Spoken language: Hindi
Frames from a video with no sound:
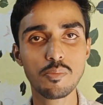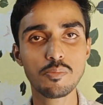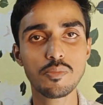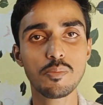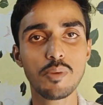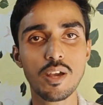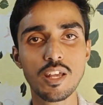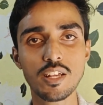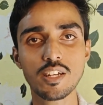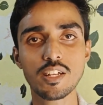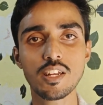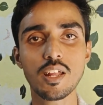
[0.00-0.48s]
पहले
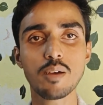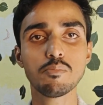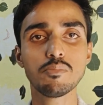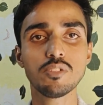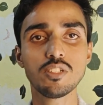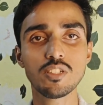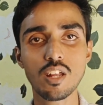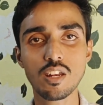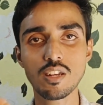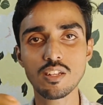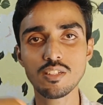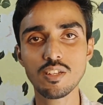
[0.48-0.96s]
अपने भाई का
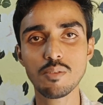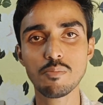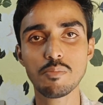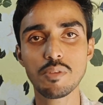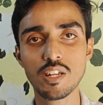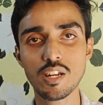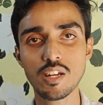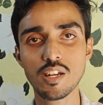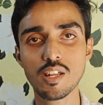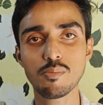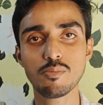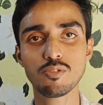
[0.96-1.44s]
नाम भी जान
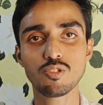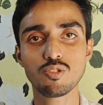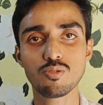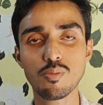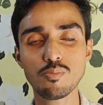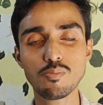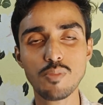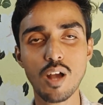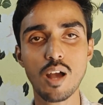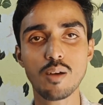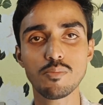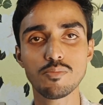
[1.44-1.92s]
लीजिए मेरा नाम है
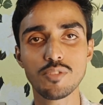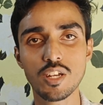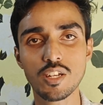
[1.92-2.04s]
सोम